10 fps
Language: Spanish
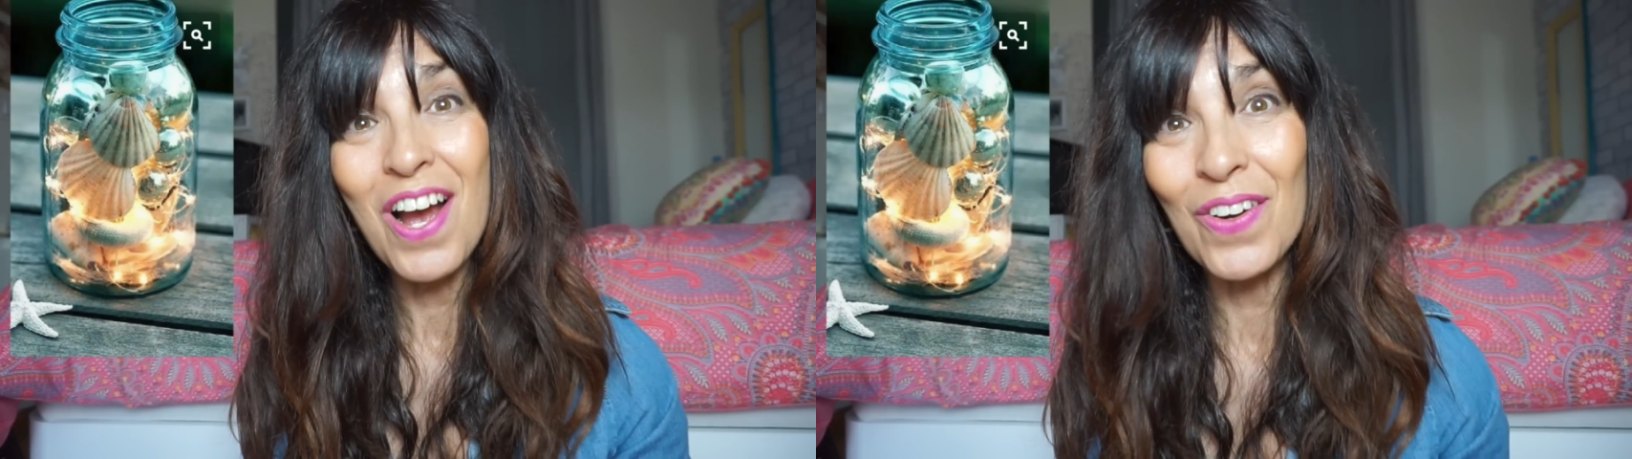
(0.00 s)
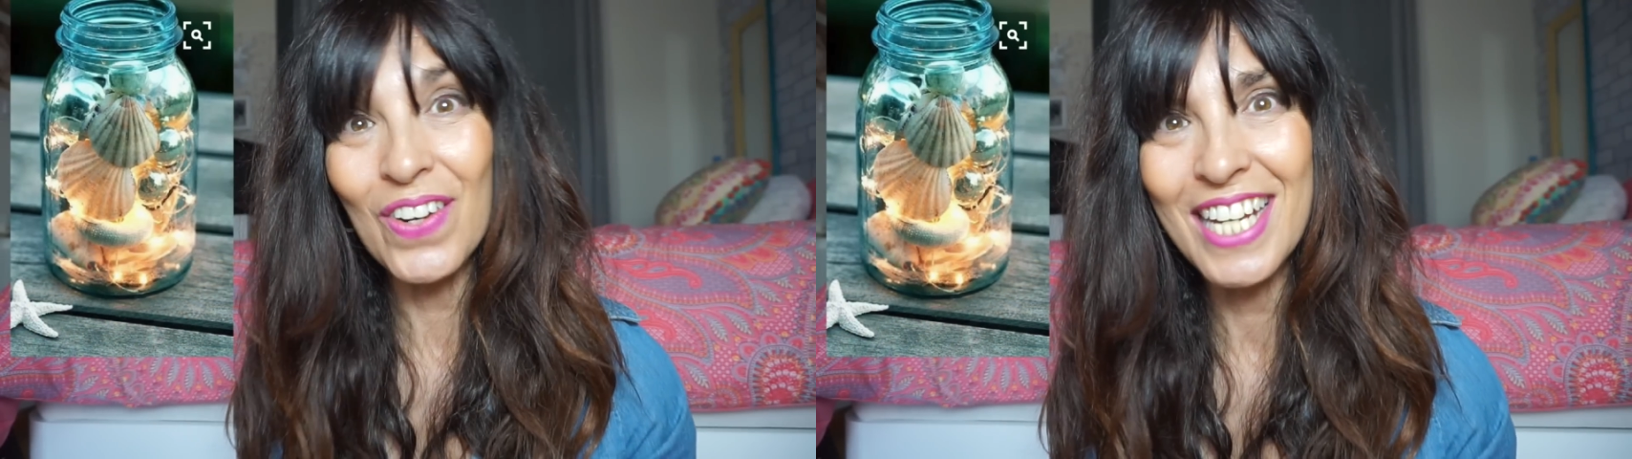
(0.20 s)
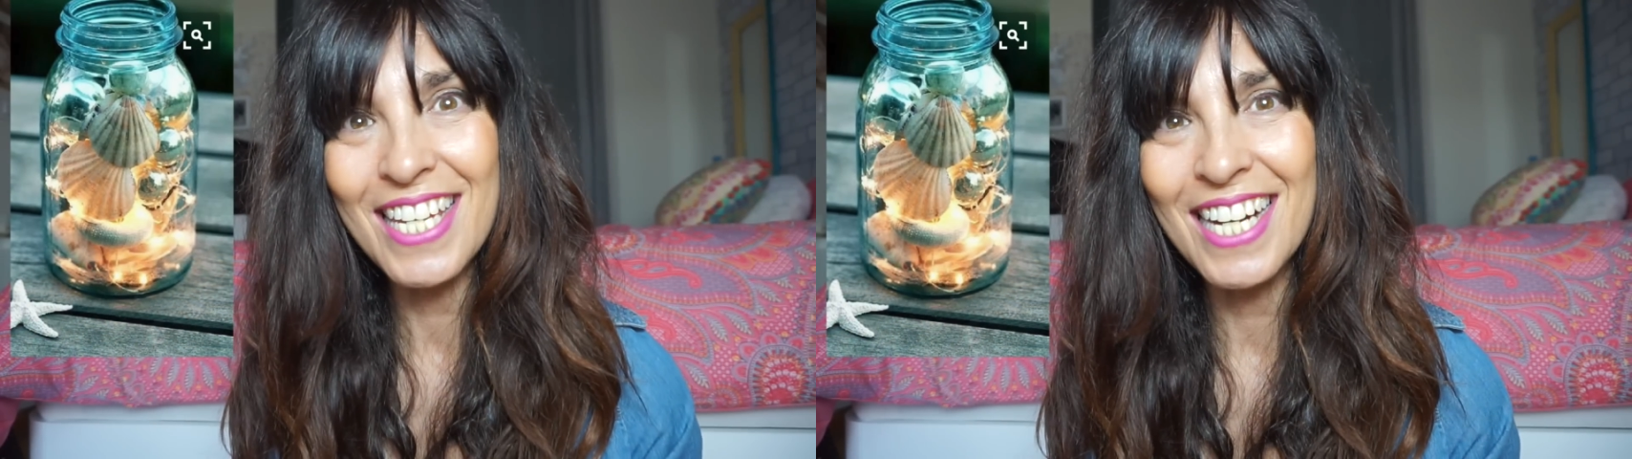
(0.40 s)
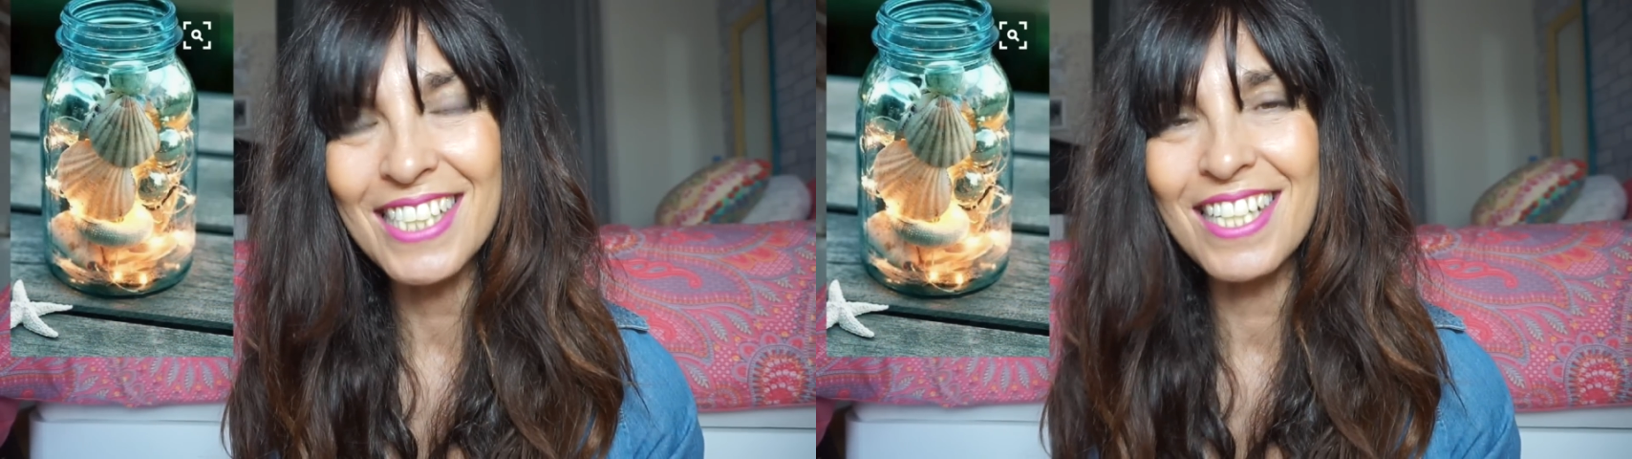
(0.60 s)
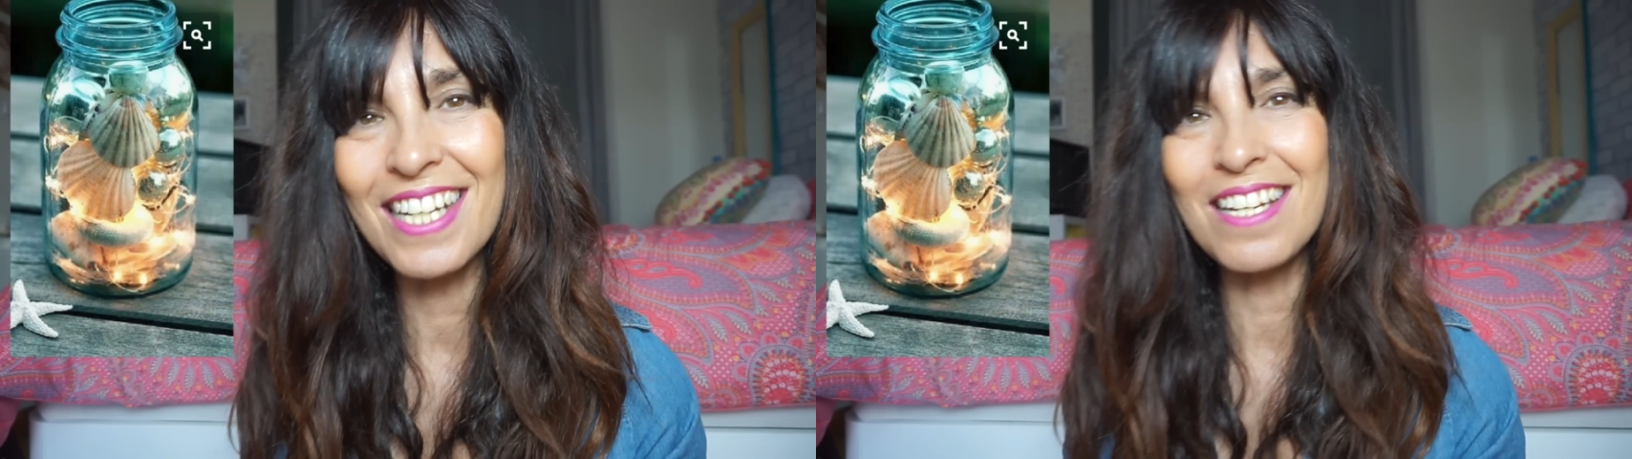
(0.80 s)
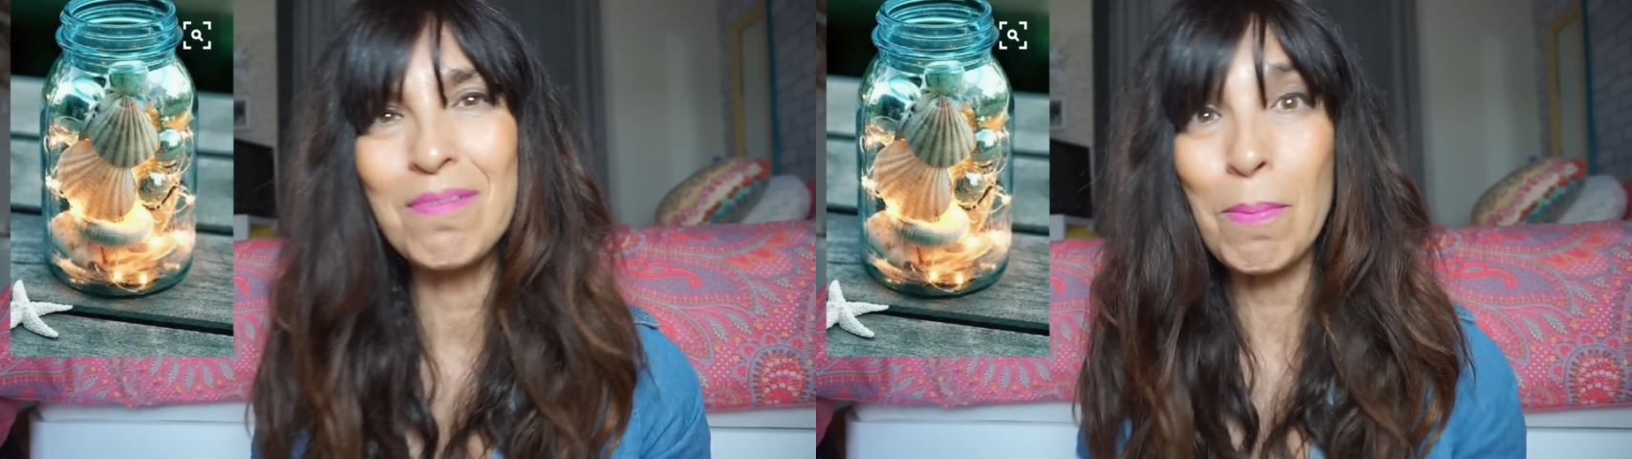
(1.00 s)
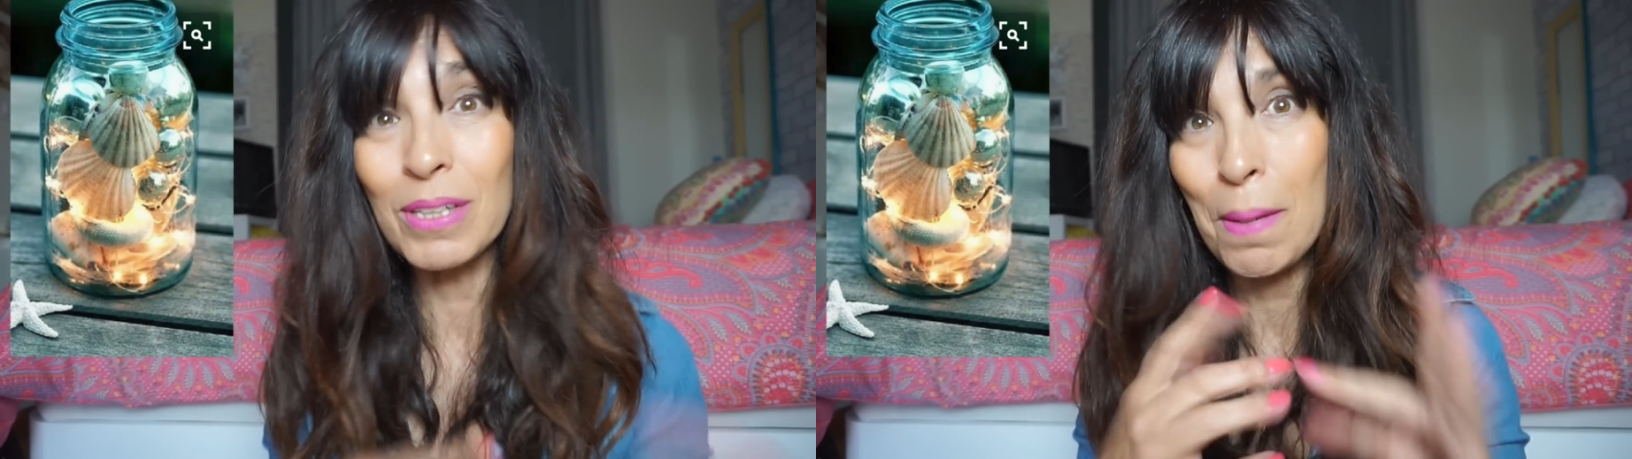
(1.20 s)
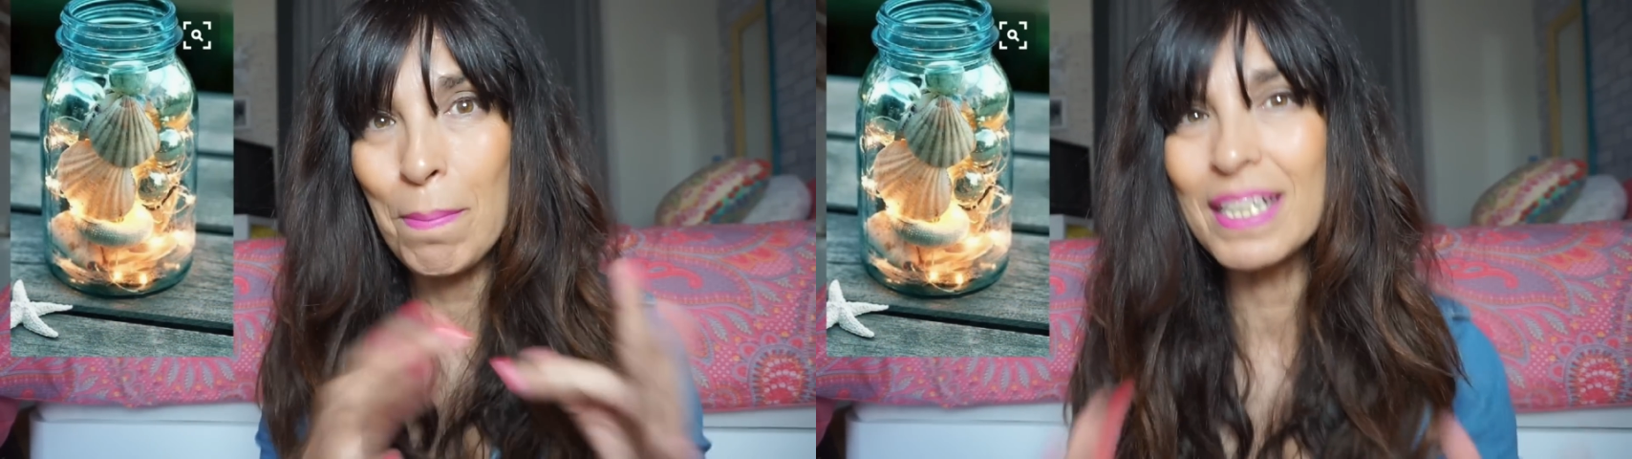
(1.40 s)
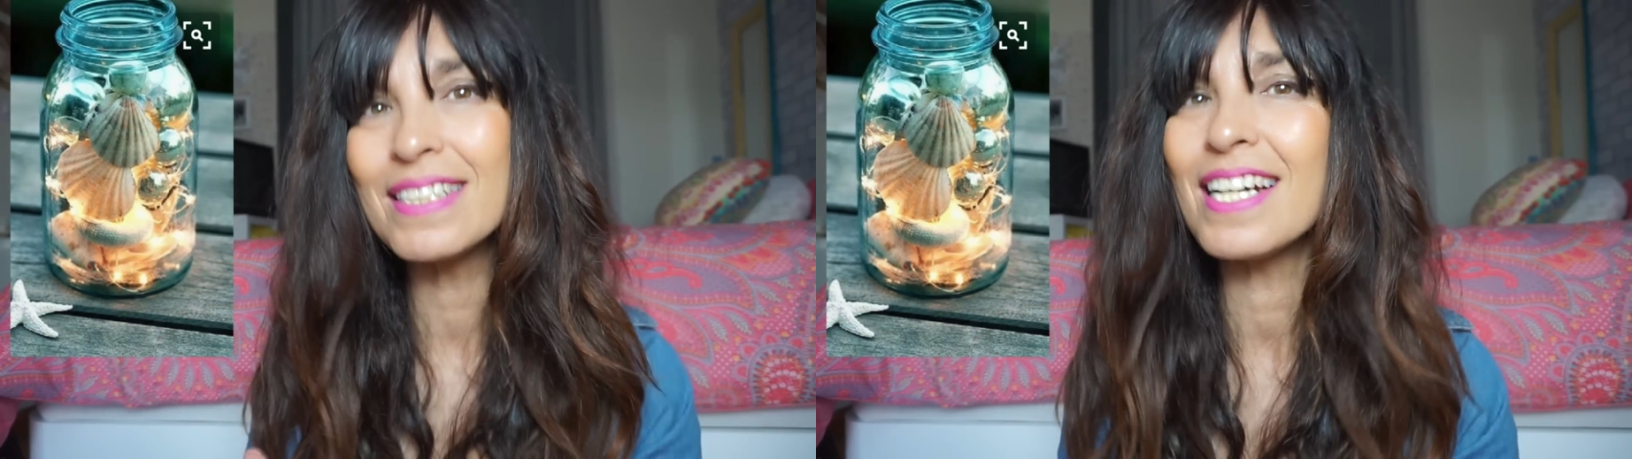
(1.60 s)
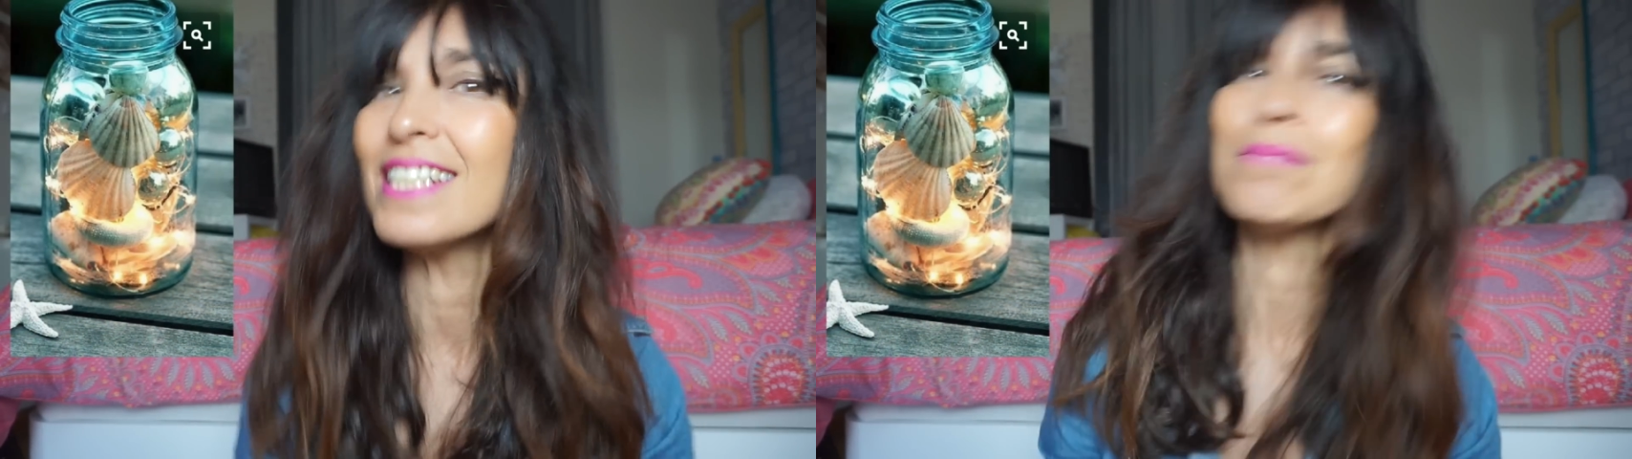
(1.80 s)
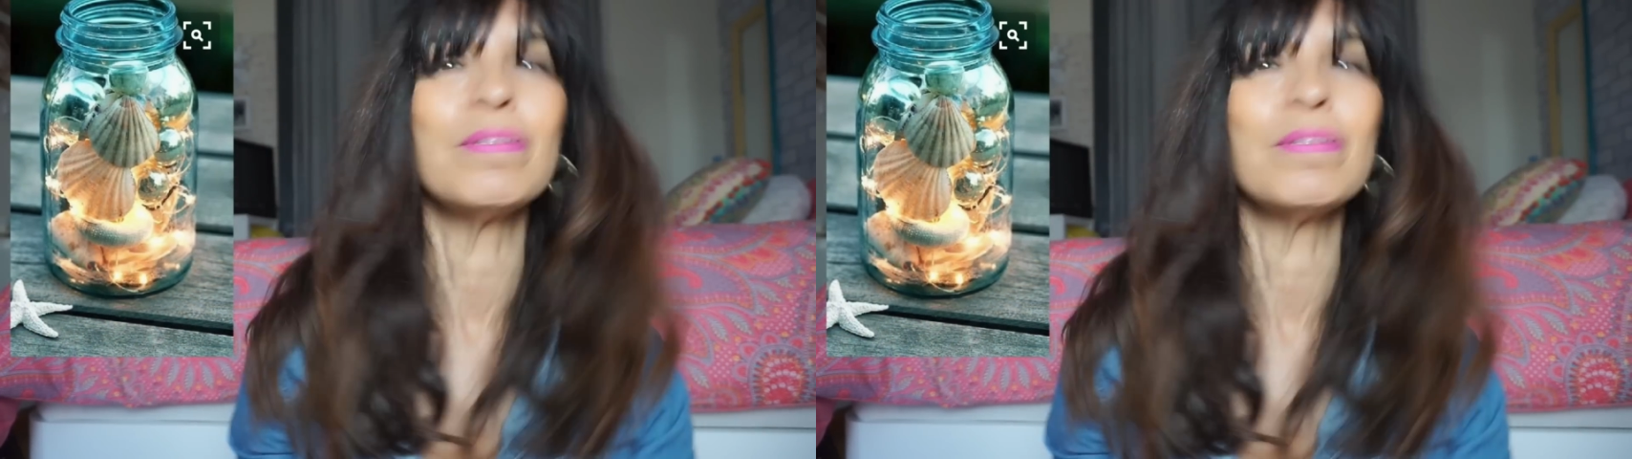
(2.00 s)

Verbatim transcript: con ellas y me puse en Pinterest,